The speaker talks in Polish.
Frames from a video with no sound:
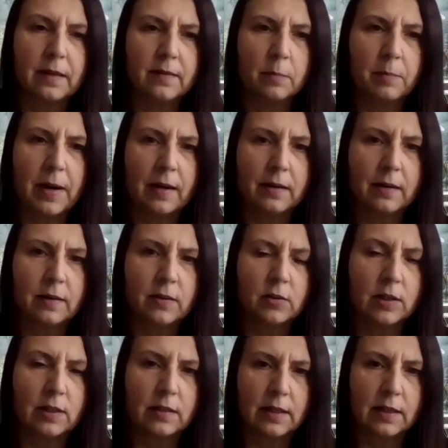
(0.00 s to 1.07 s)
zapalnych,
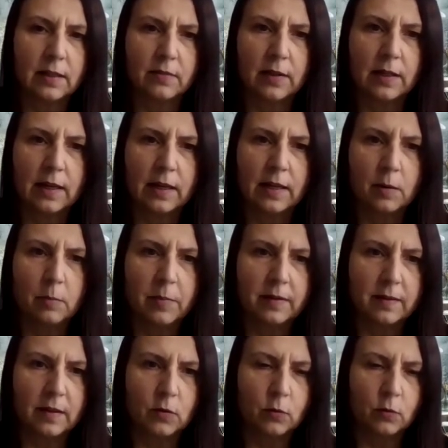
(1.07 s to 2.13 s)
czyli tak zwanych
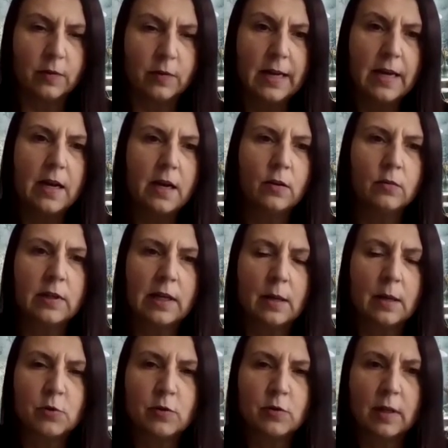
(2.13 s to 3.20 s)
NLPZ-ów. Tutaj
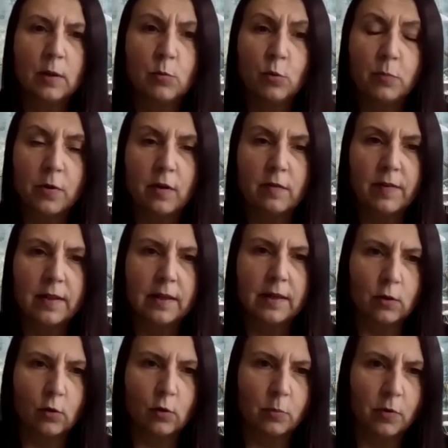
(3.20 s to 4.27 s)
na przykład ibuprofen i
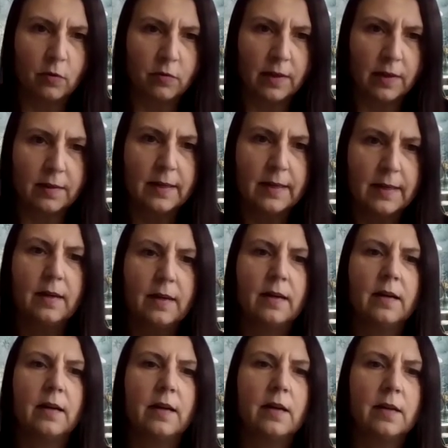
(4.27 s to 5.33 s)
ketoprofen.
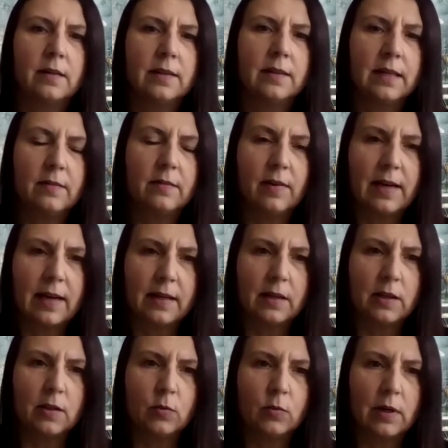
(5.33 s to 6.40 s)
E, te dwa
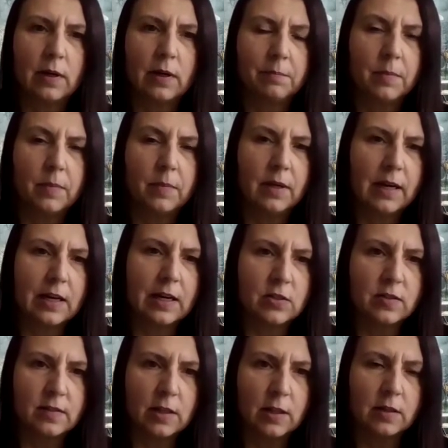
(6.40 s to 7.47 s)
leki, które e,
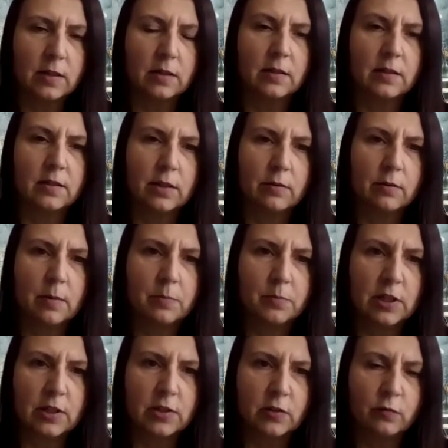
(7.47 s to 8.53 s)
każdy z nich e, działa
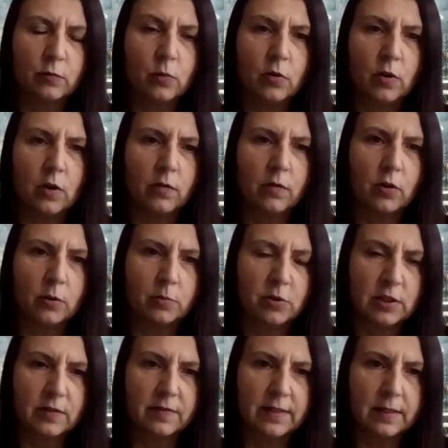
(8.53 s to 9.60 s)
przeciwbólowo i
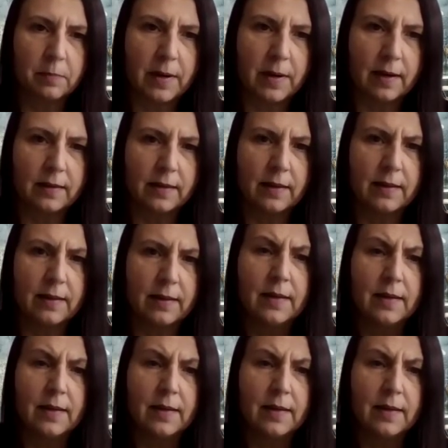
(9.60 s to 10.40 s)
przeciwzapalnie,